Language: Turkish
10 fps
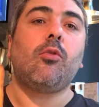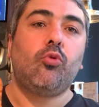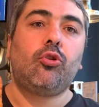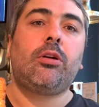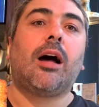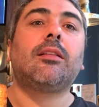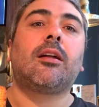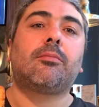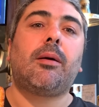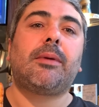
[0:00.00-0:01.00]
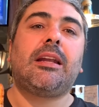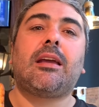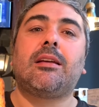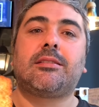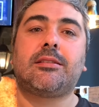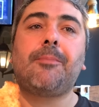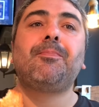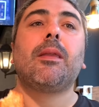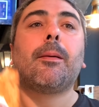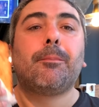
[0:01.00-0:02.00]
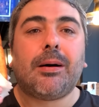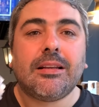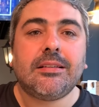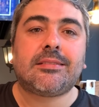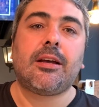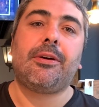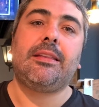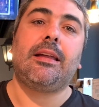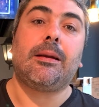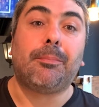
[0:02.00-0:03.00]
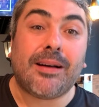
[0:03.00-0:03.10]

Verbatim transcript: ürünü anlatmam gerekirse balığı sevenler,